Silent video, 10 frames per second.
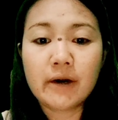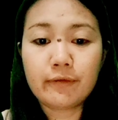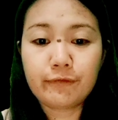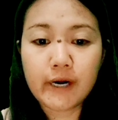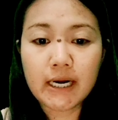
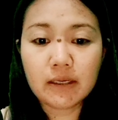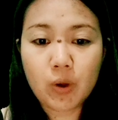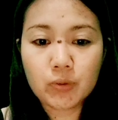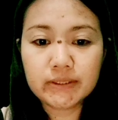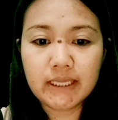referral
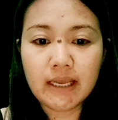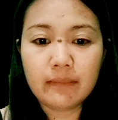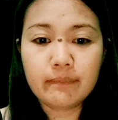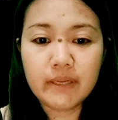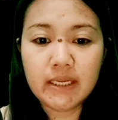code
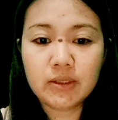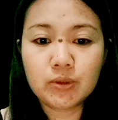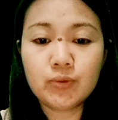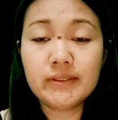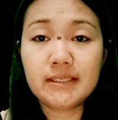na
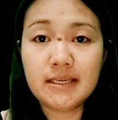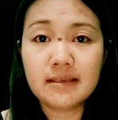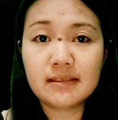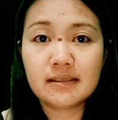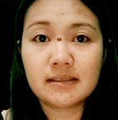
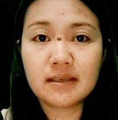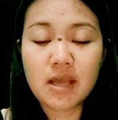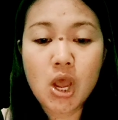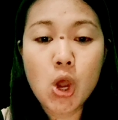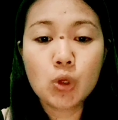
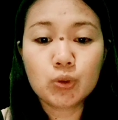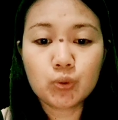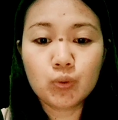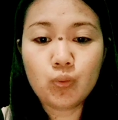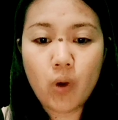
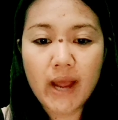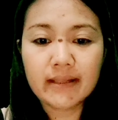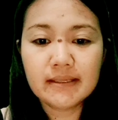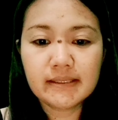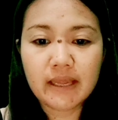
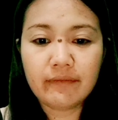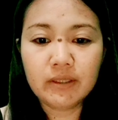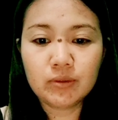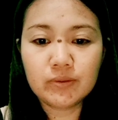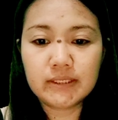
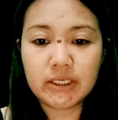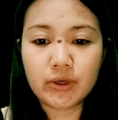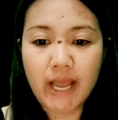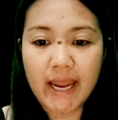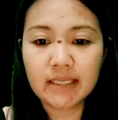B26217209